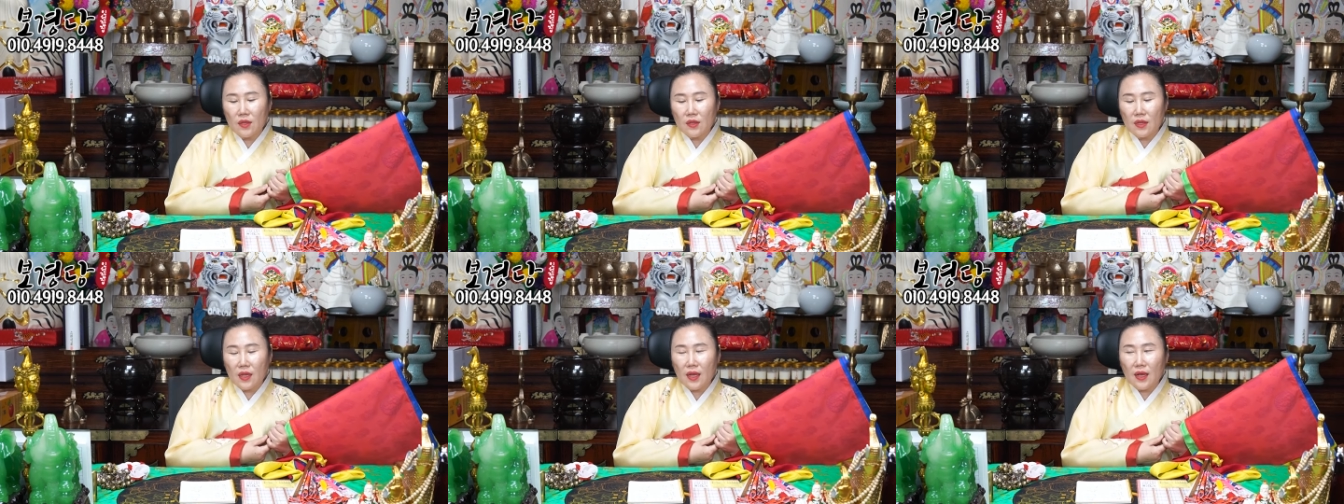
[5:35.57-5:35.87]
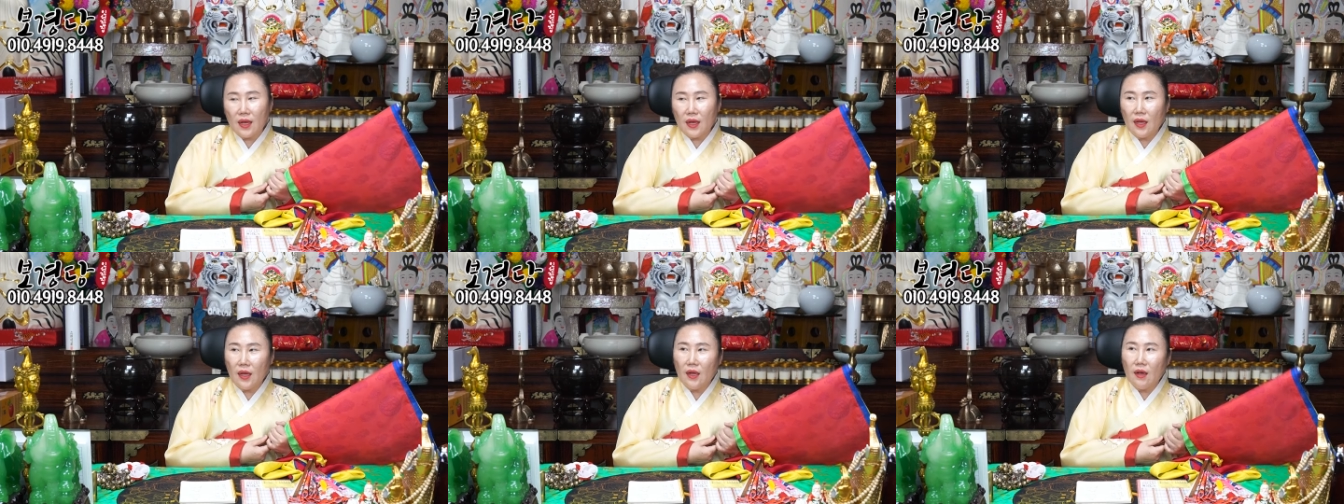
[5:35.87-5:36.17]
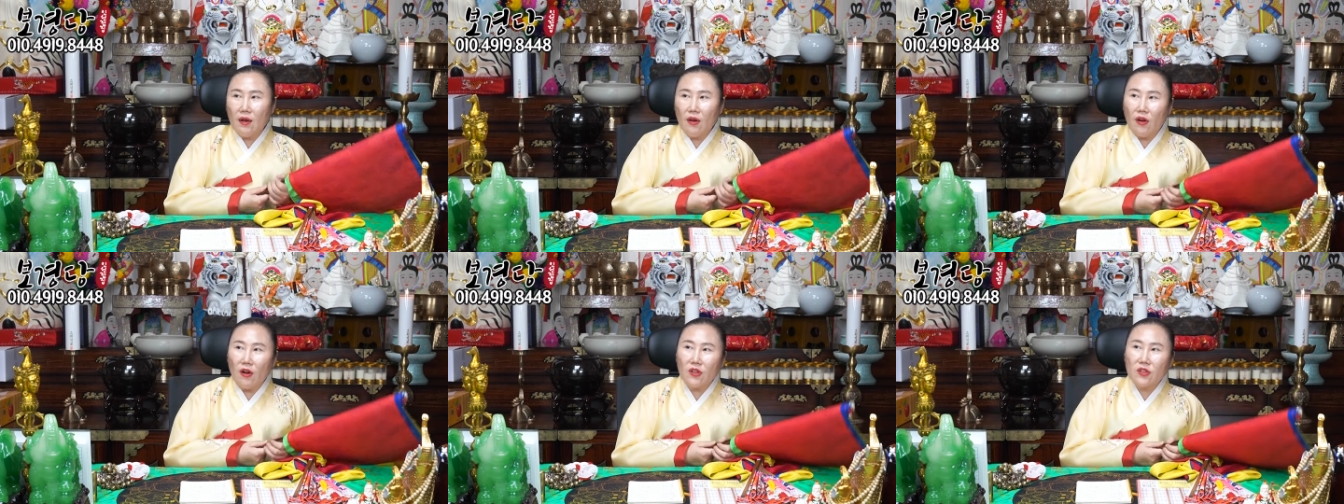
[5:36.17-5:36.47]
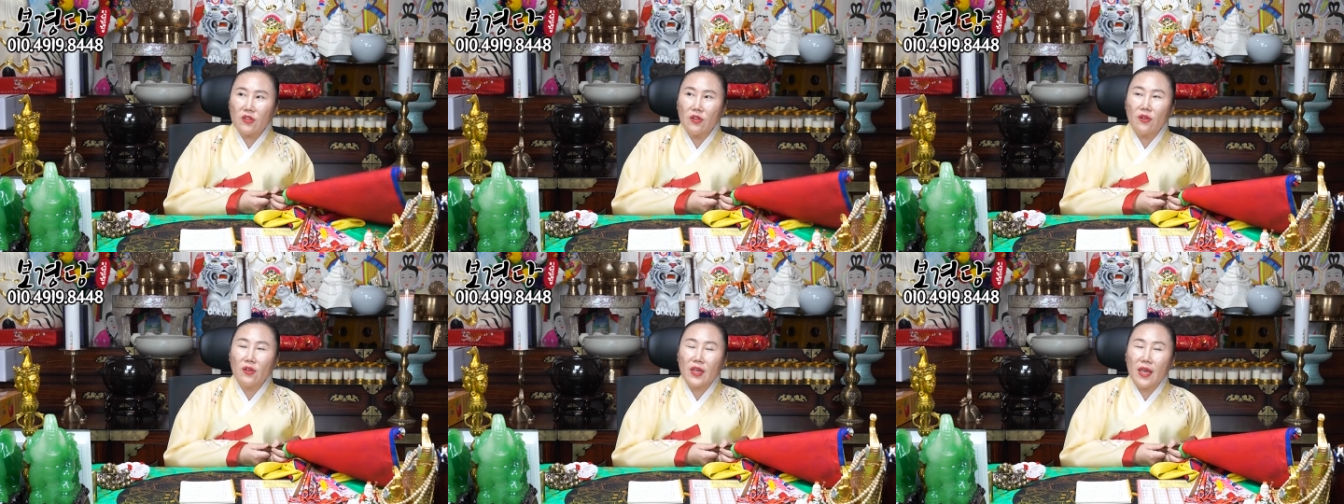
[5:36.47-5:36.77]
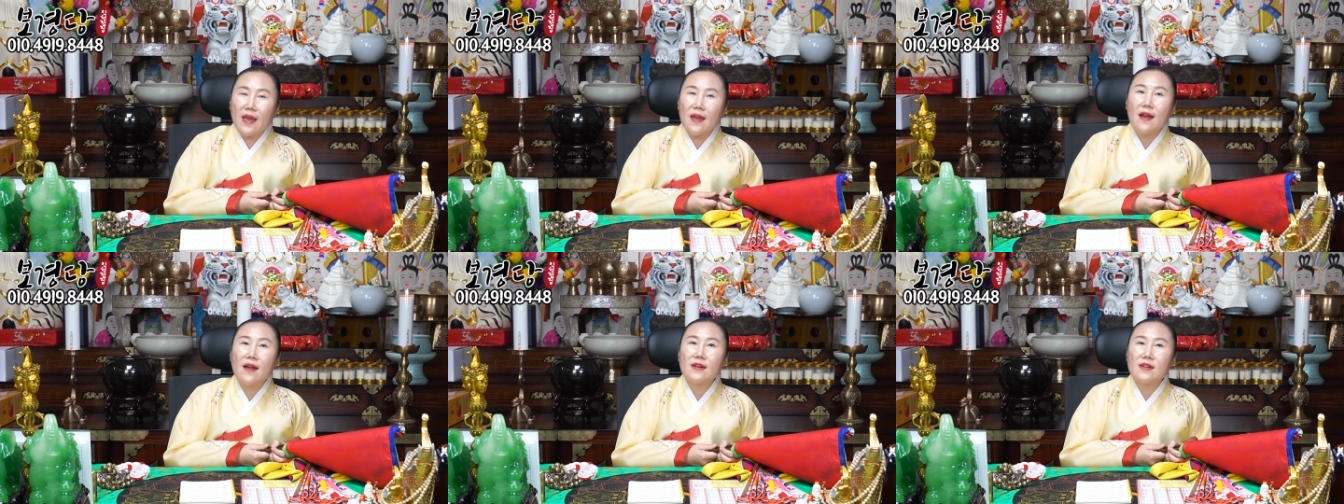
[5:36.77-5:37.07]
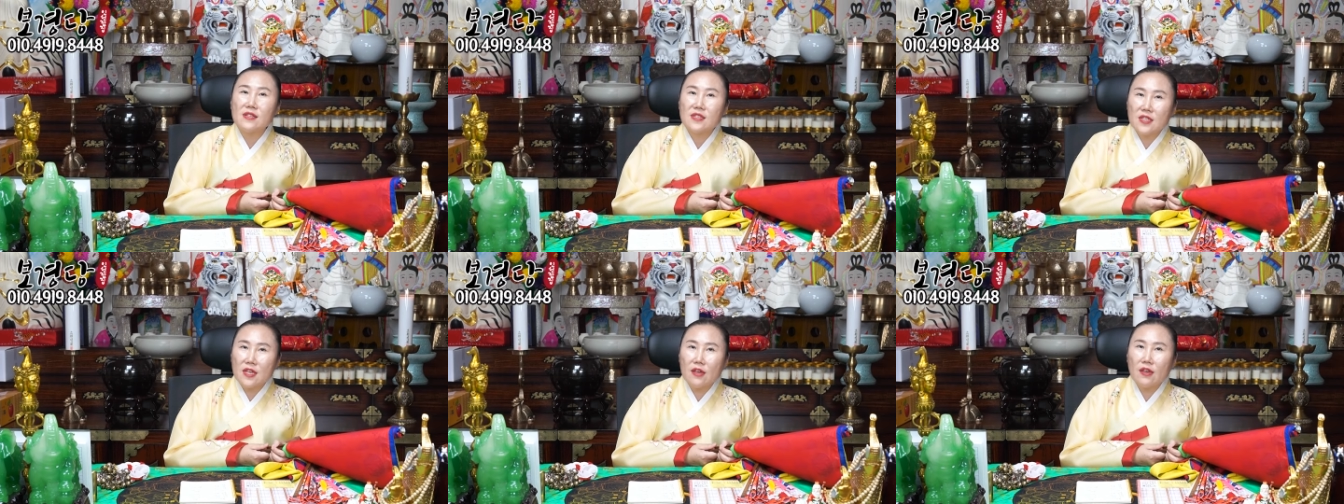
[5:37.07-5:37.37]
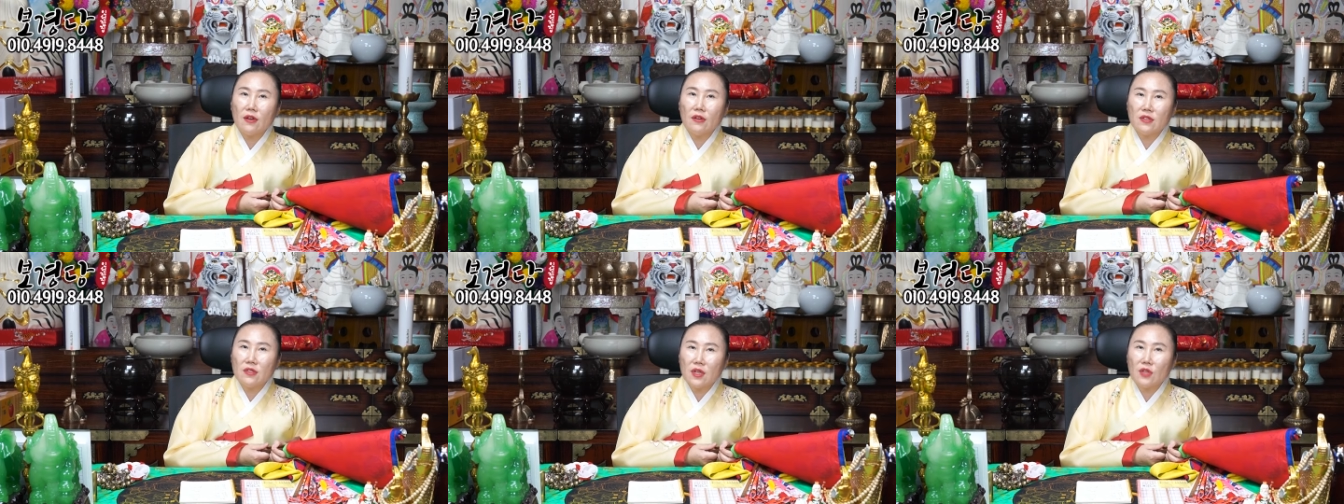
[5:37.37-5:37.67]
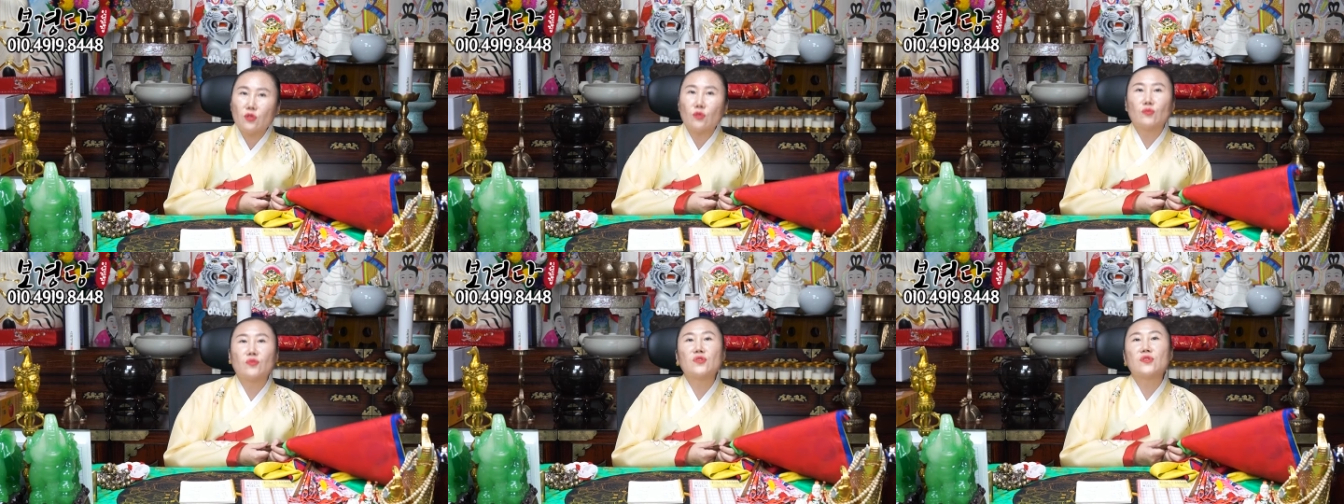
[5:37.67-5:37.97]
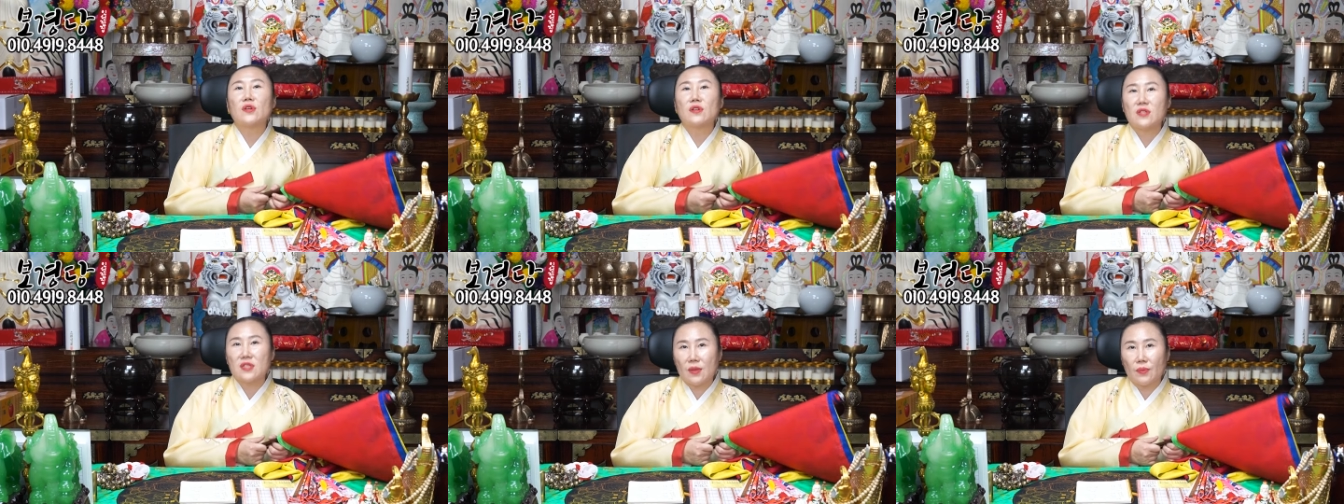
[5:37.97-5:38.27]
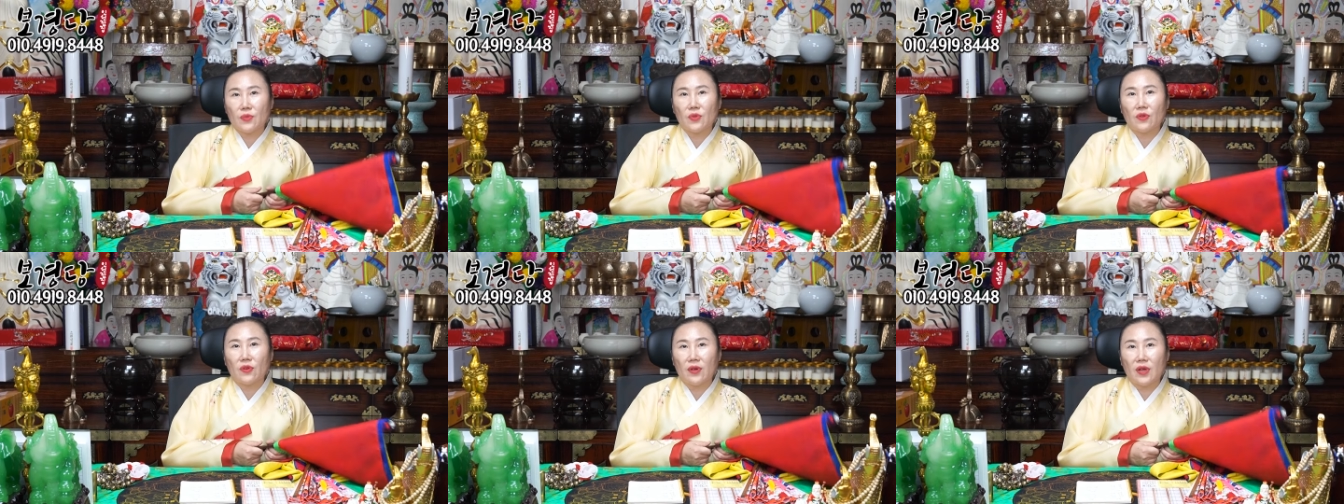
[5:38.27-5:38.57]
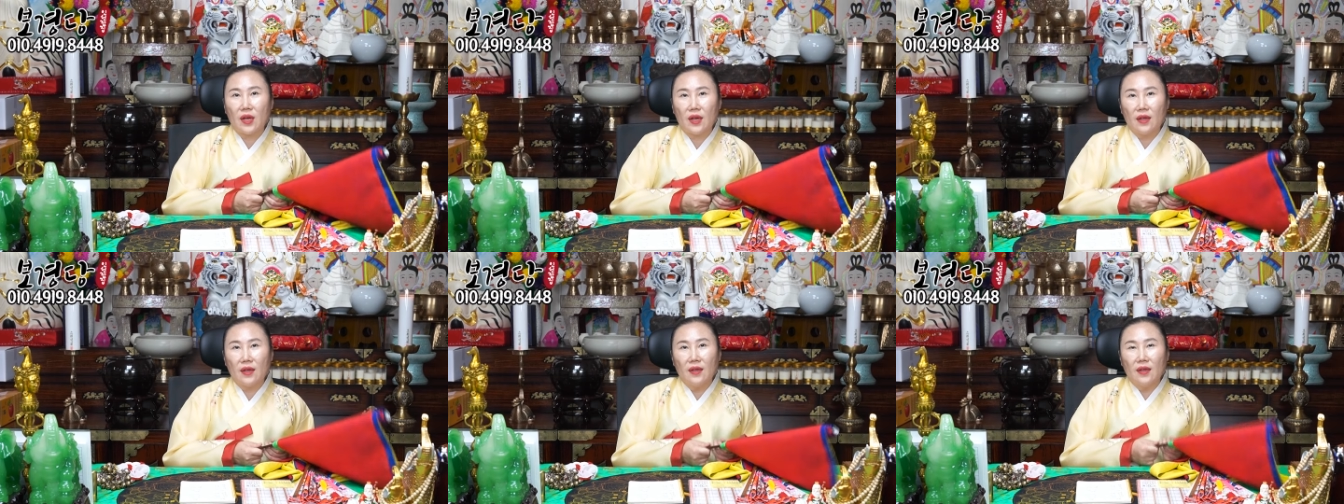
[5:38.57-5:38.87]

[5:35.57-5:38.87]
내가 어떤 계약을 체결을 해도 문서를 잡는 거야.